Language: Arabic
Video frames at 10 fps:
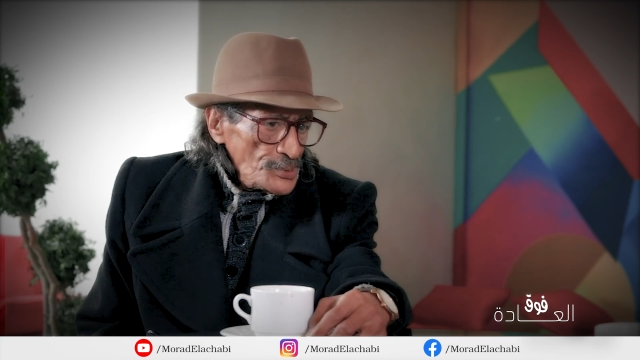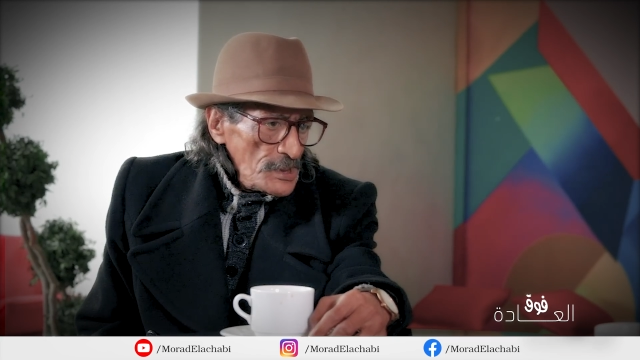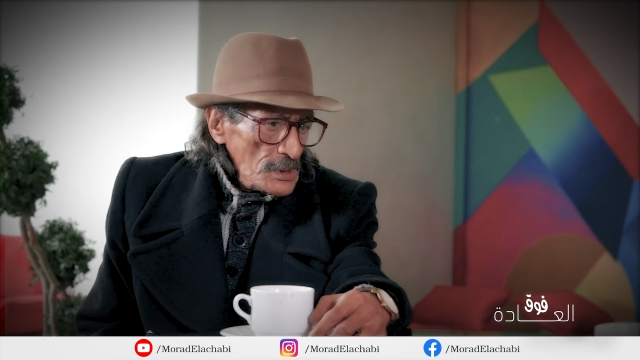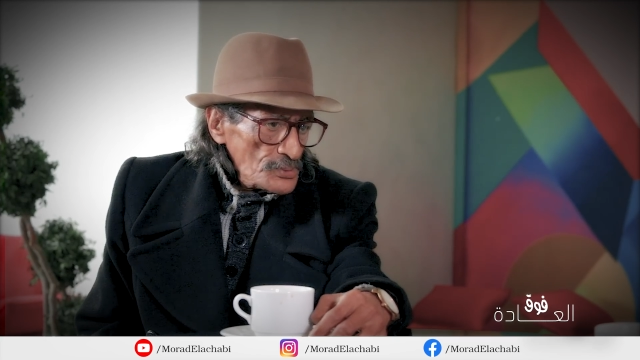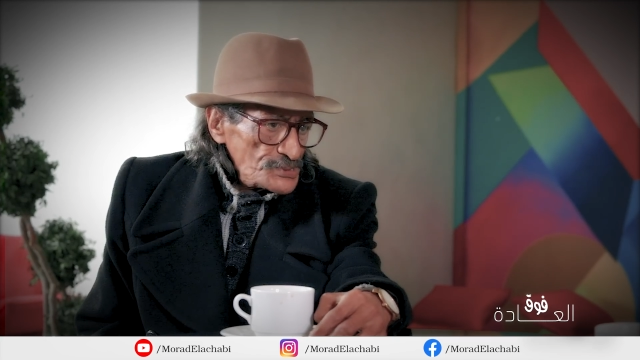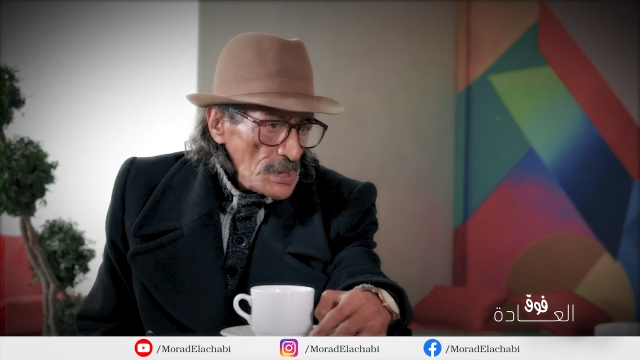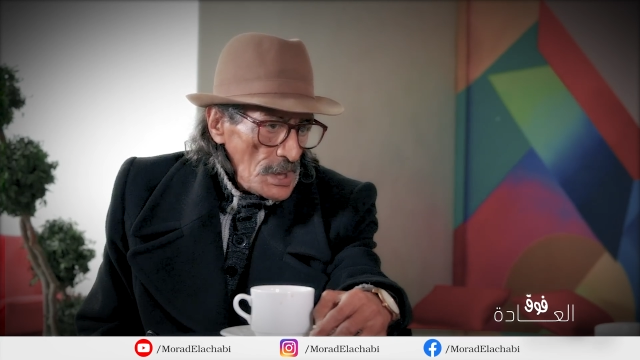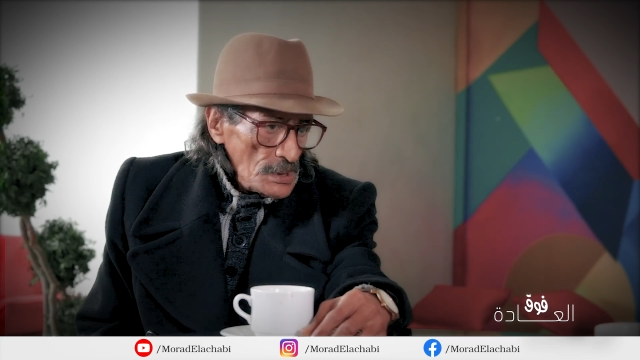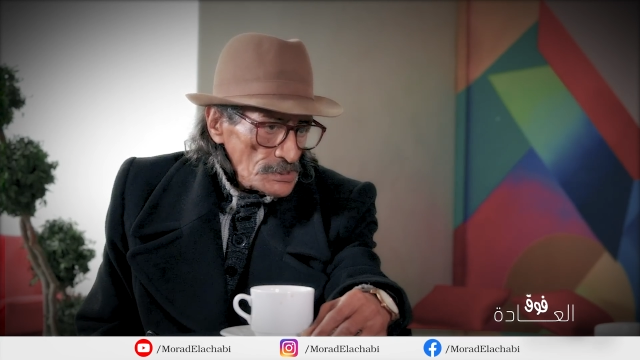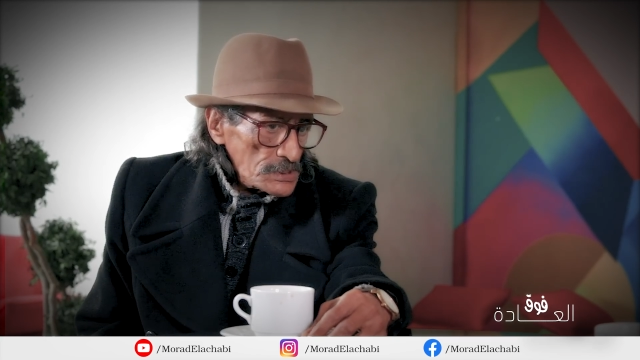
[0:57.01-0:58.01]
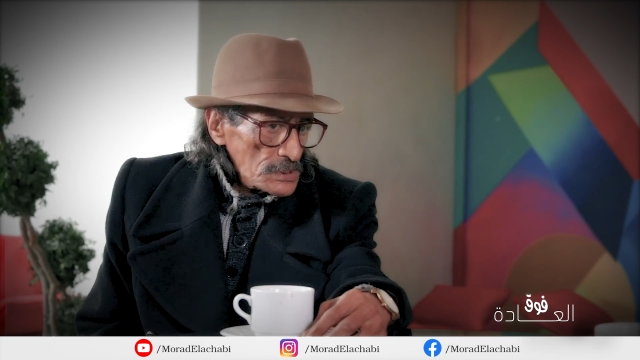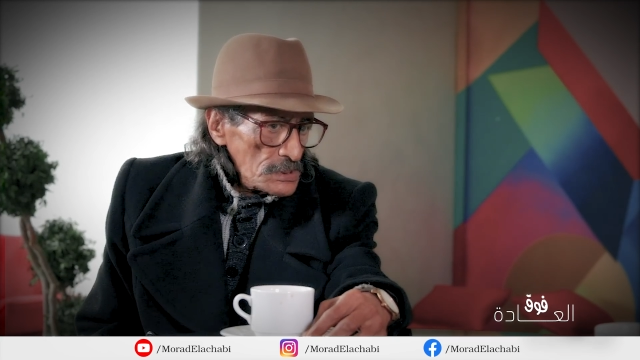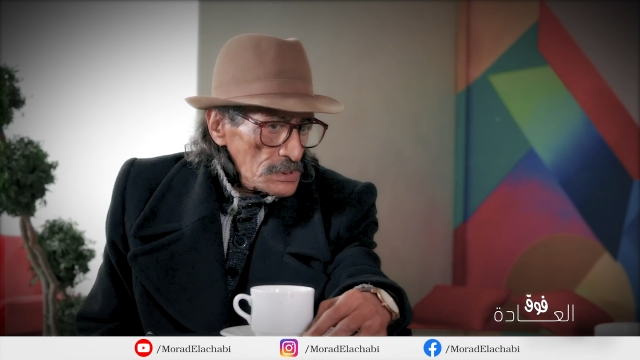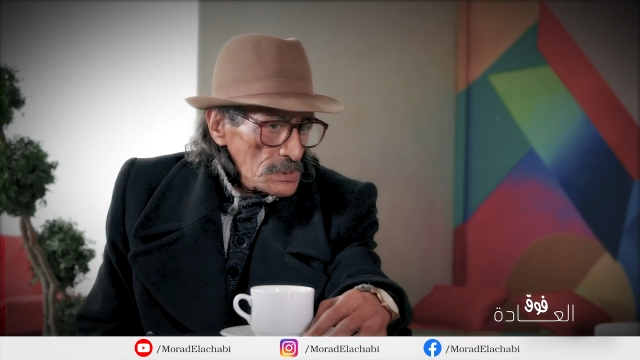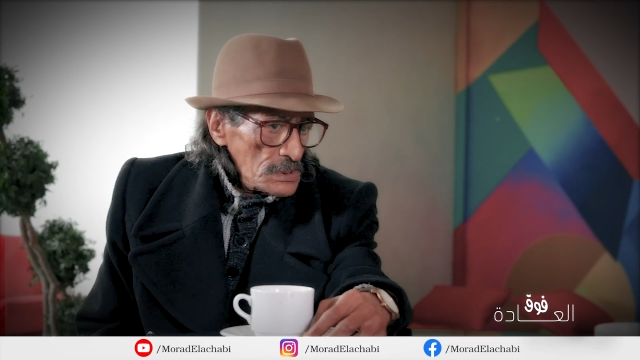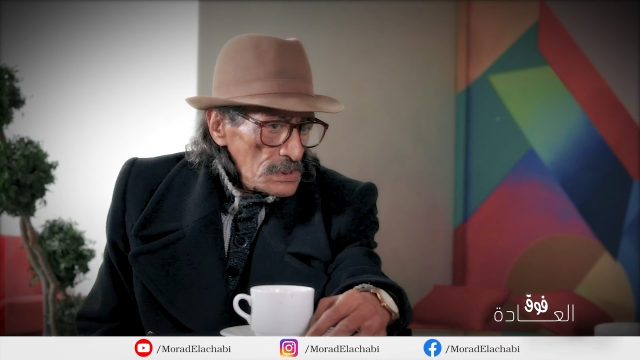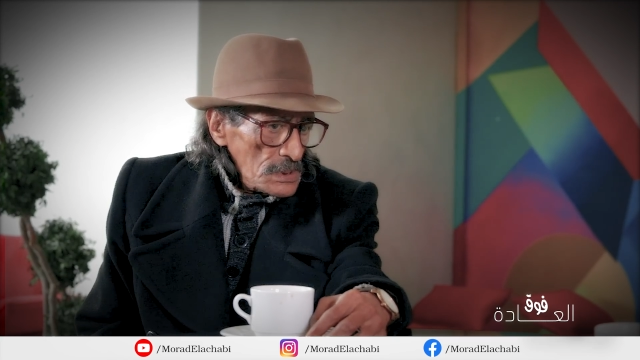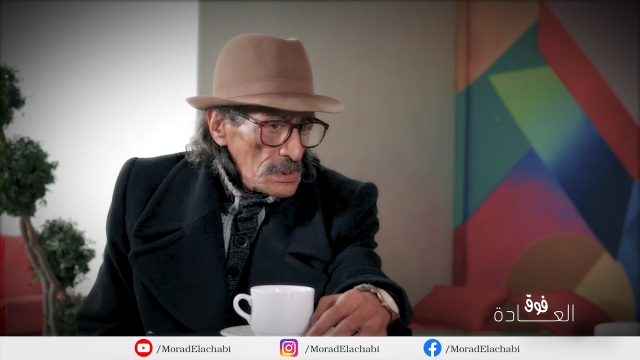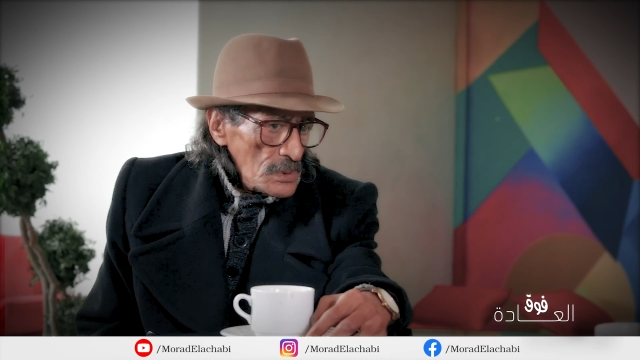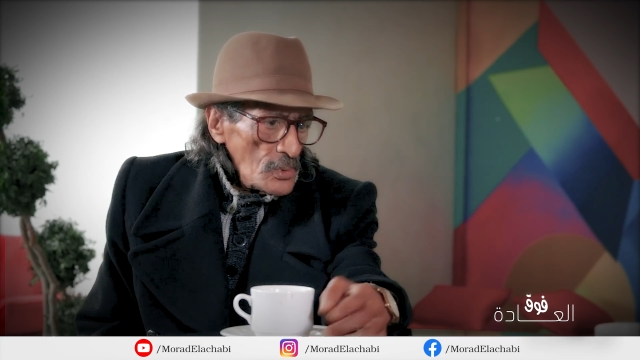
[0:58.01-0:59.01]
ديالو شي حاجه
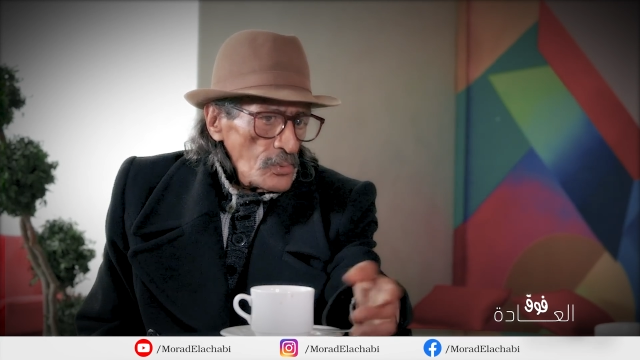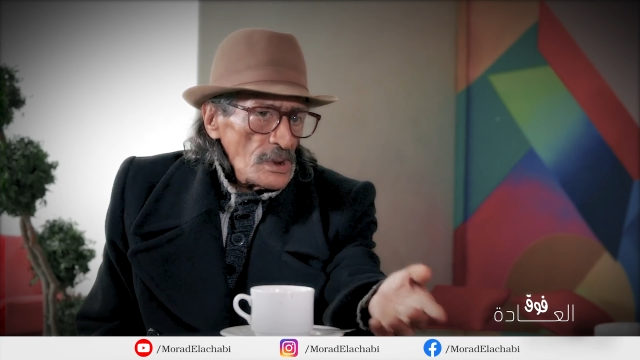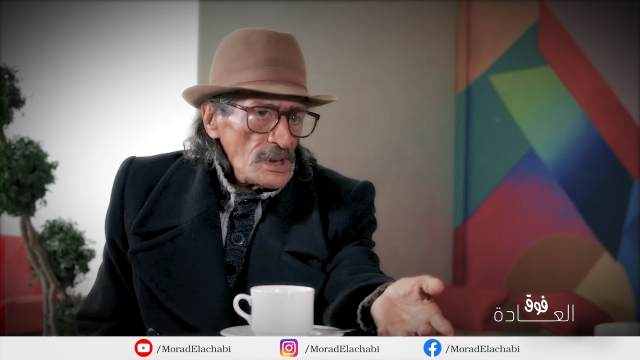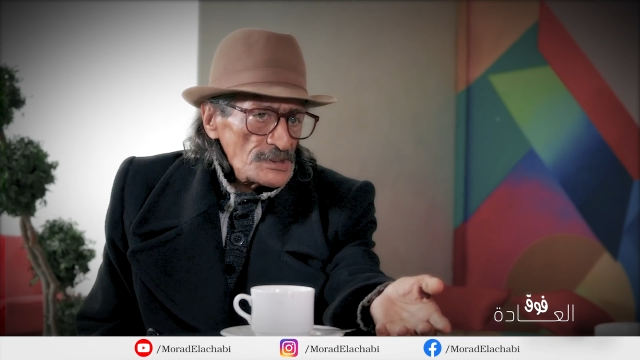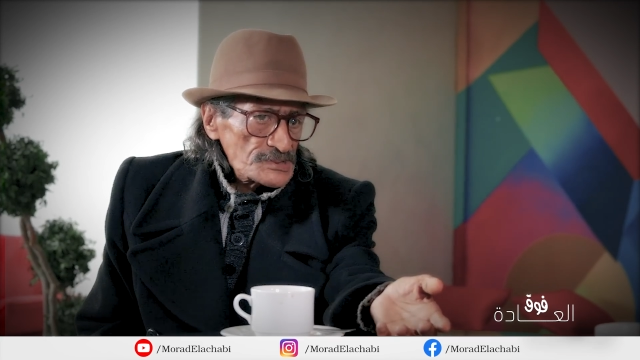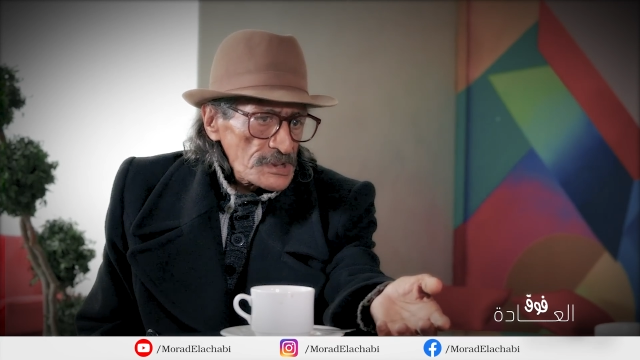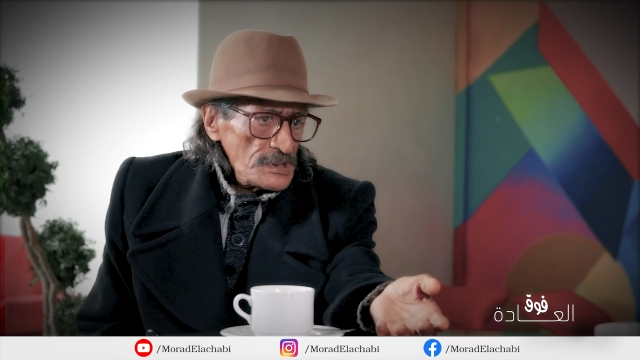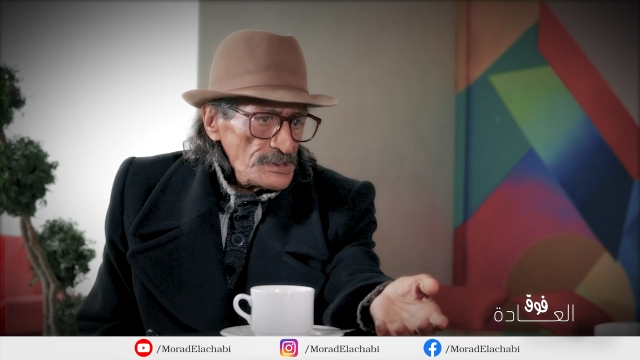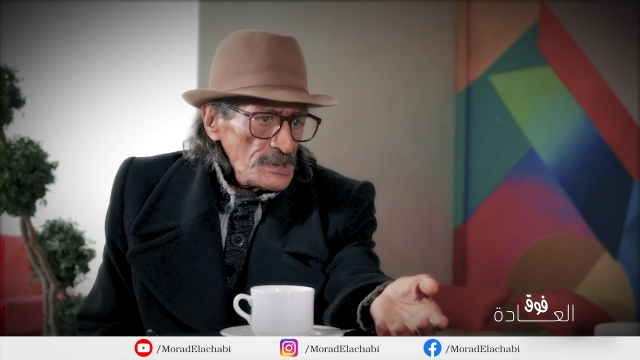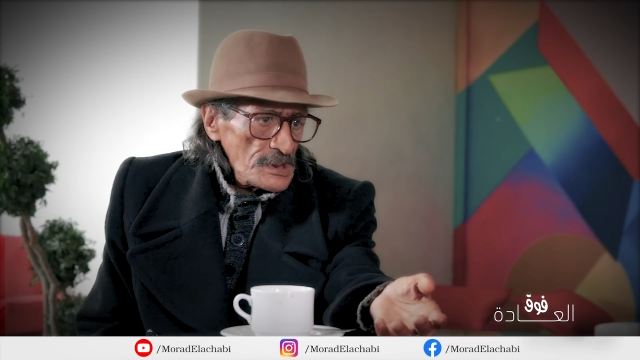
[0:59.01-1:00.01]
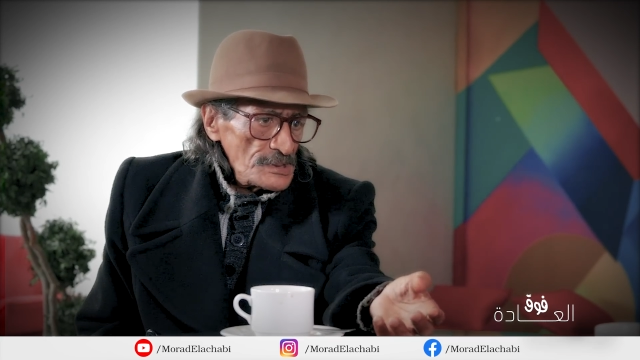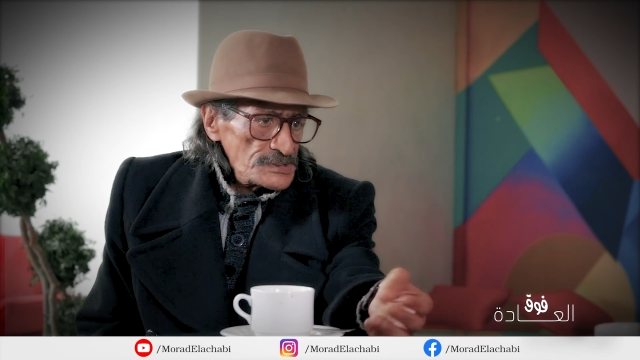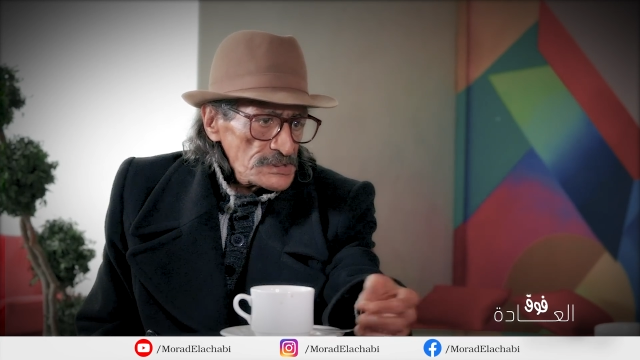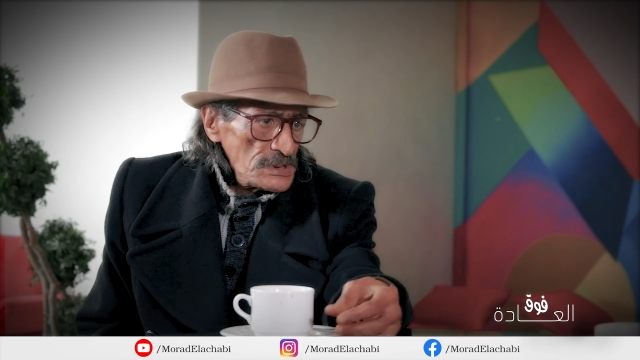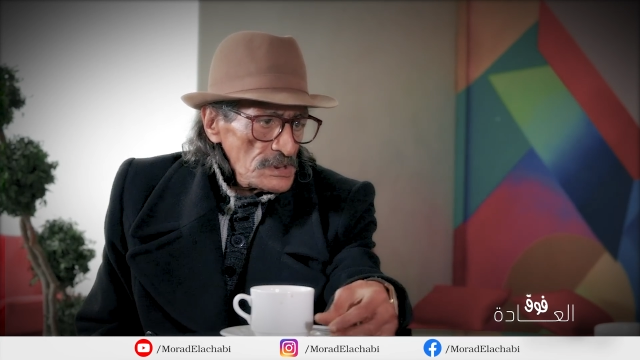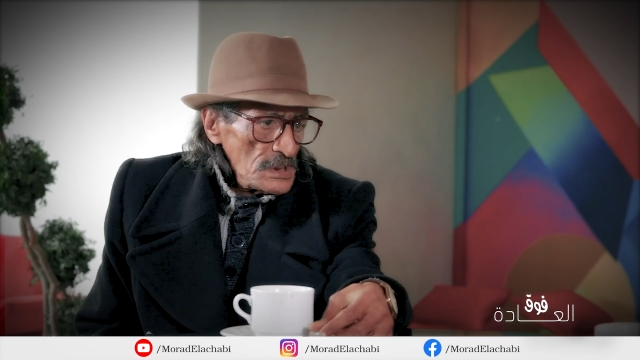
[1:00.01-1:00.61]
هو علاش كيدير هادشي